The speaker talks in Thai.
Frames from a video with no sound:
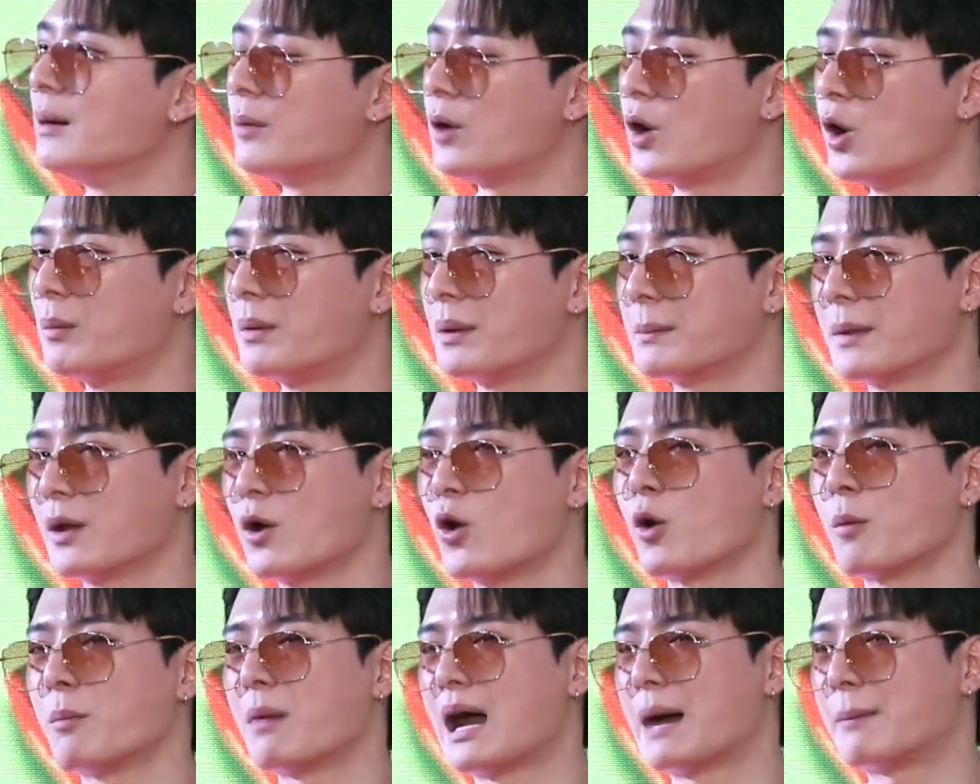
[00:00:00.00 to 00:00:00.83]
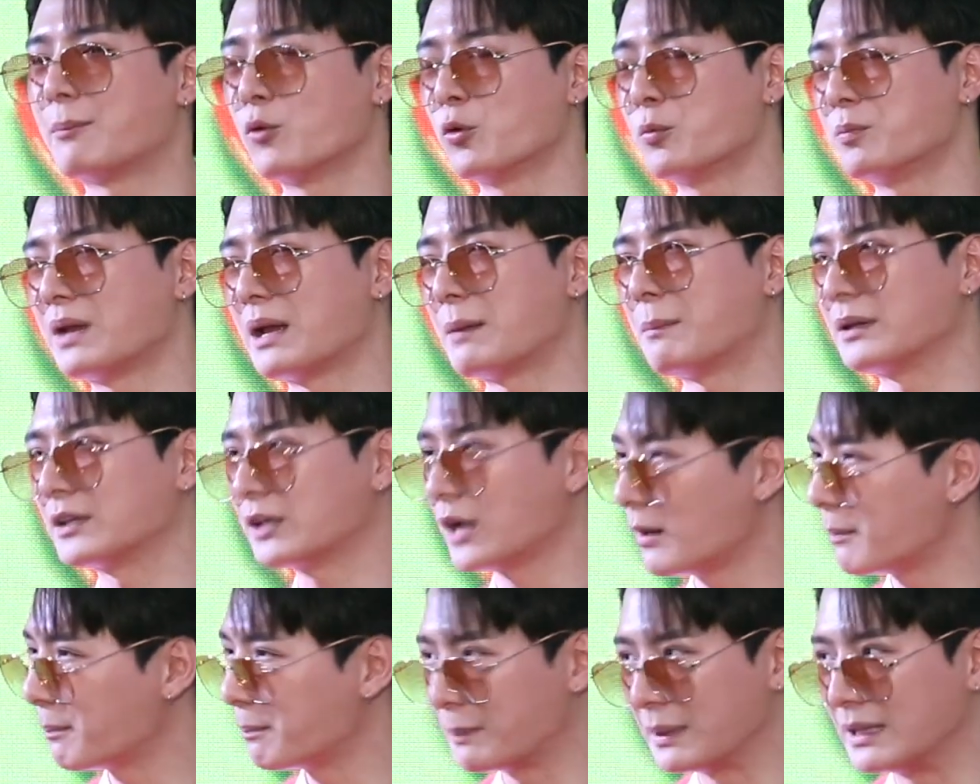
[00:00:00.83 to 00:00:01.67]
พอมันไม่ออกมาปุ๊บเนี่ยมัน
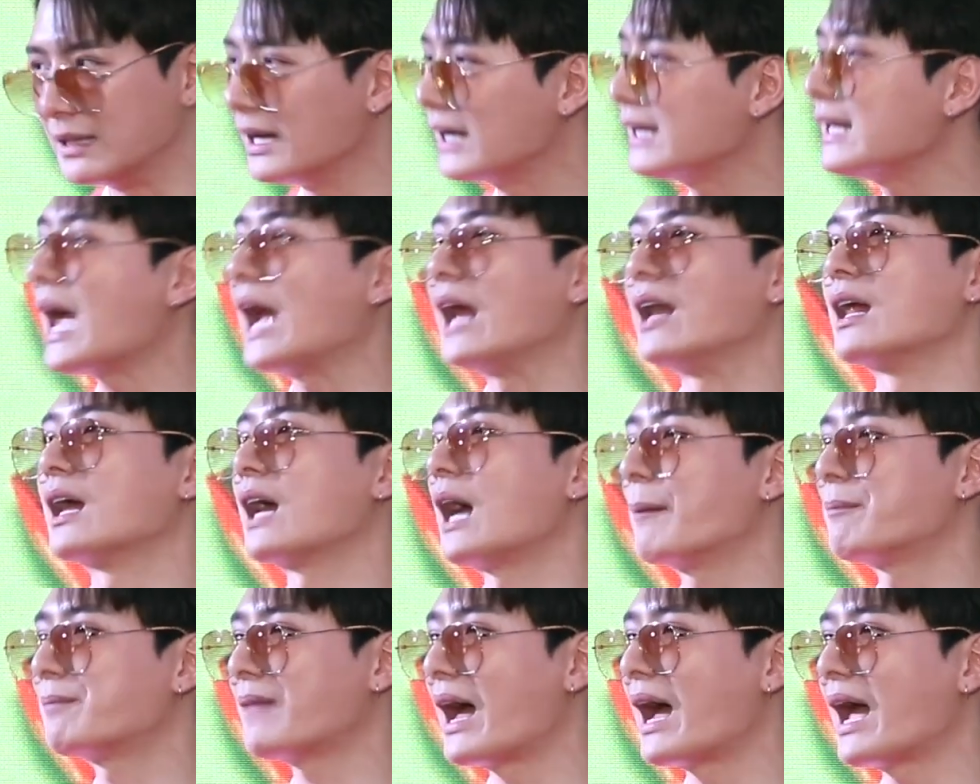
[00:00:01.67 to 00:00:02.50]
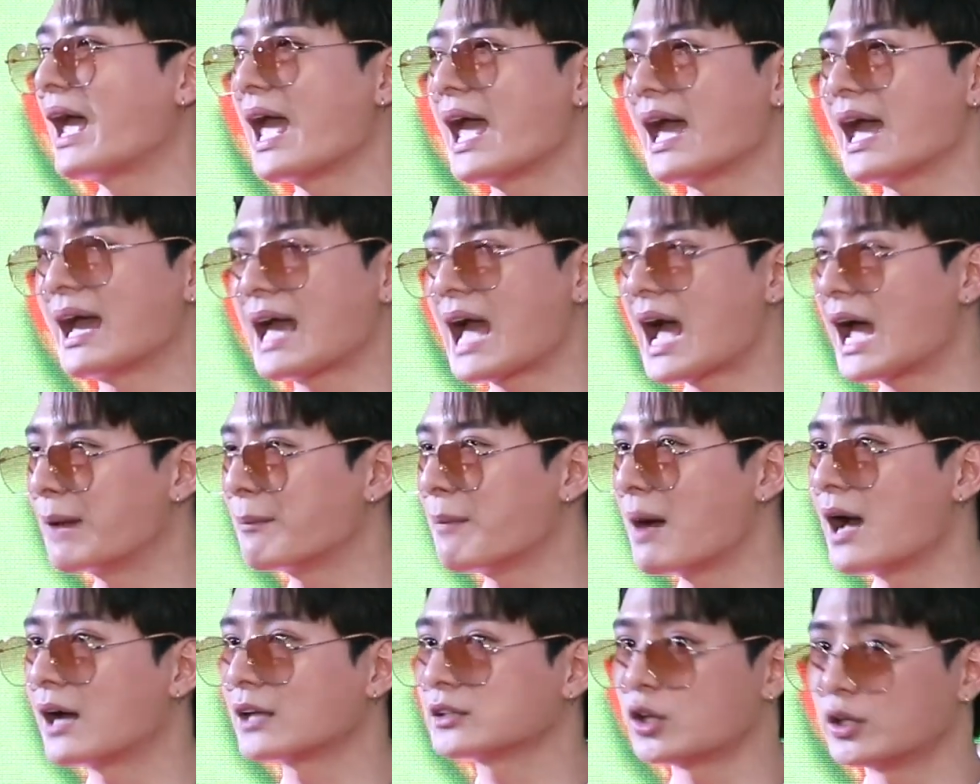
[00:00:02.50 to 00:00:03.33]
ก็เป็นเรื่องใหญ่เลยครับ ตาแห้งง่าย
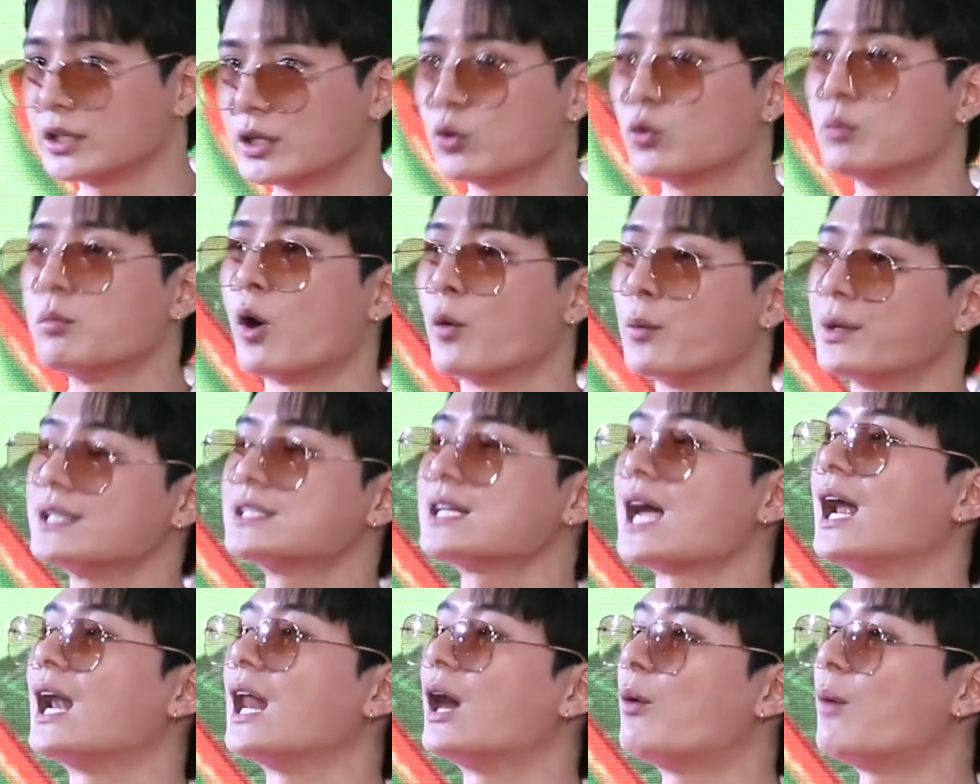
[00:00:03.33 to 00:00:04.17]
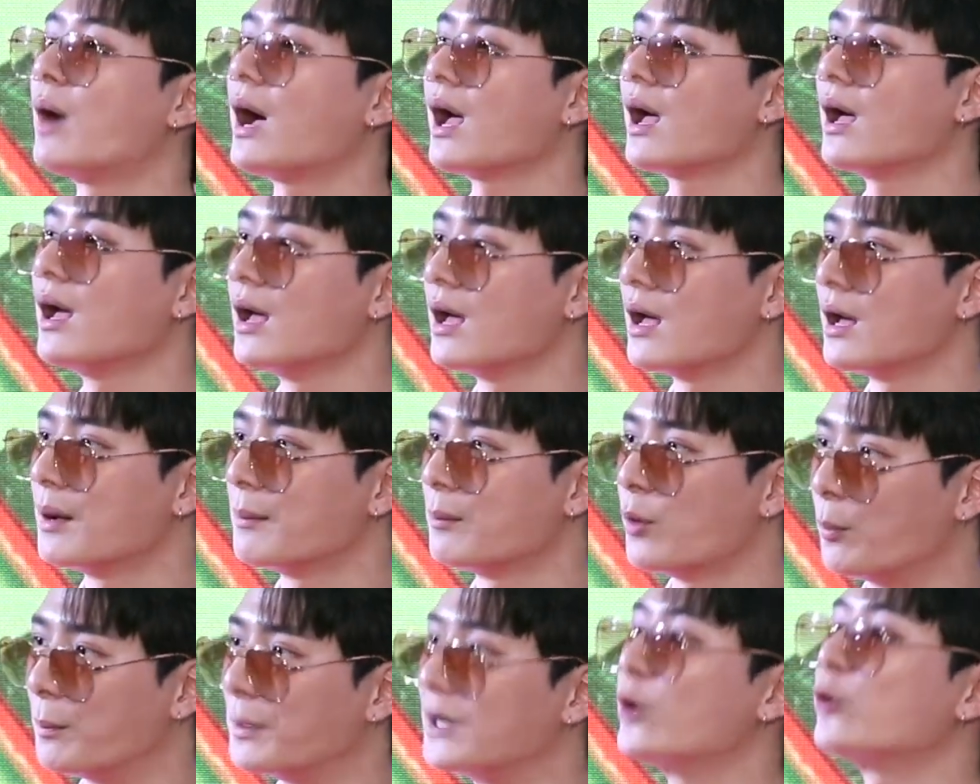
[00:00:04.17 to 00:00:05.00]
มาก ตอนนี้คุณหมอวินิจฉัยแล้วว่า
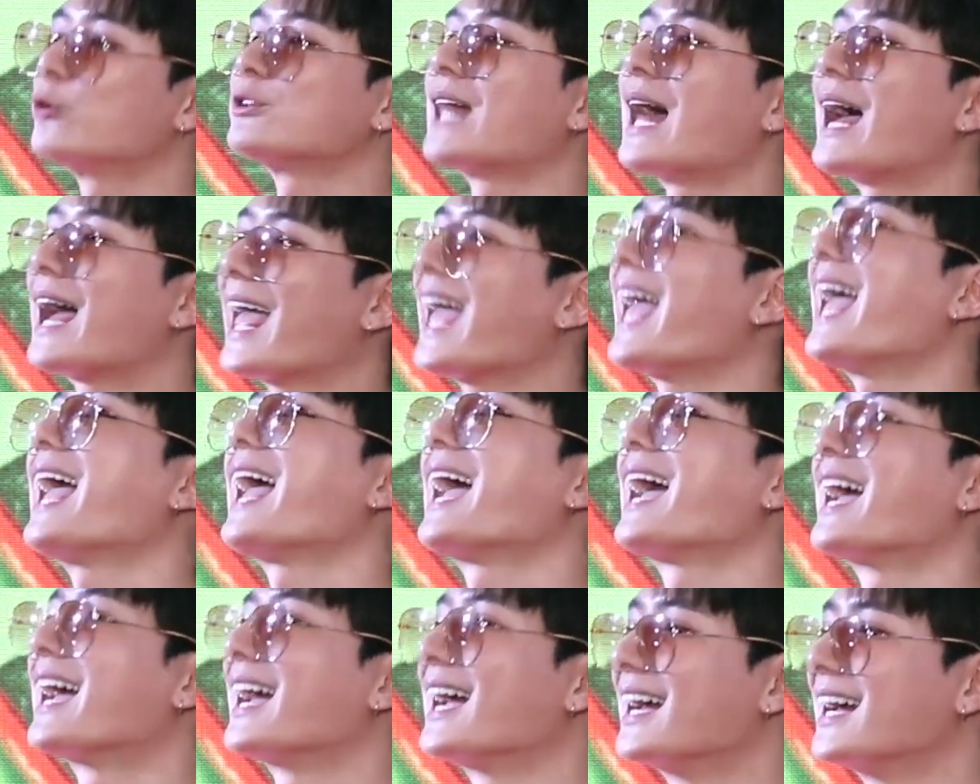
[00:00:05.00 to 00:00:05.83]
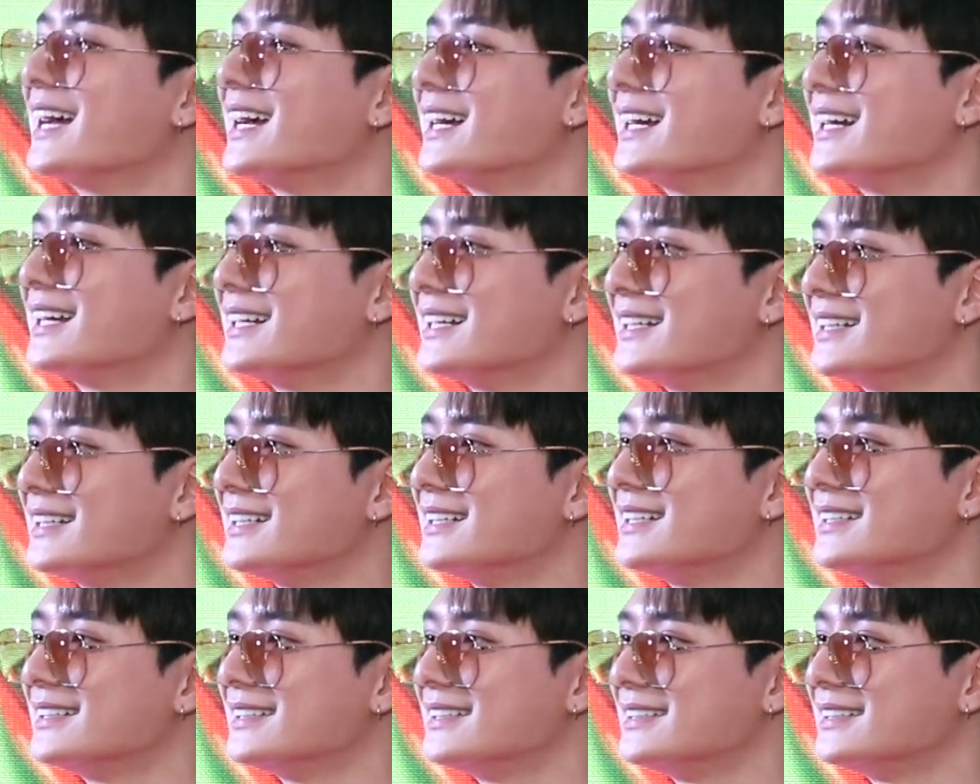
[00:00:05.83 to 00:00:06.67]
ผมเป็นโรคตาแห้งมันจะส่งผลถึง
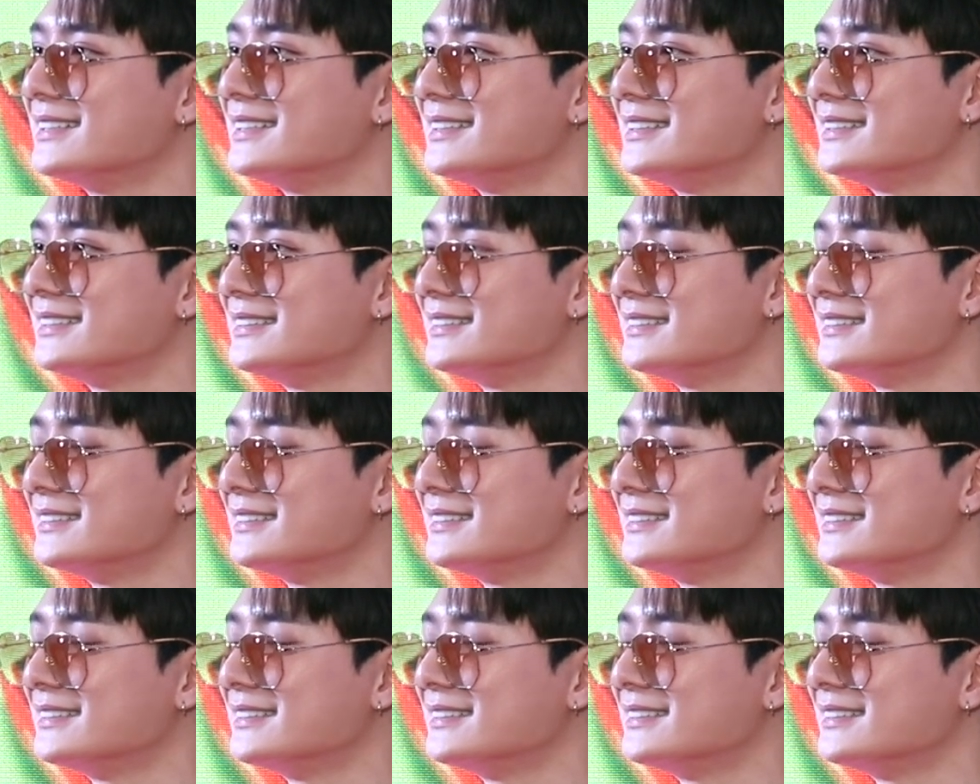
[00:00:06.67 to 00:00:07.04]
ขั้นแบบว่า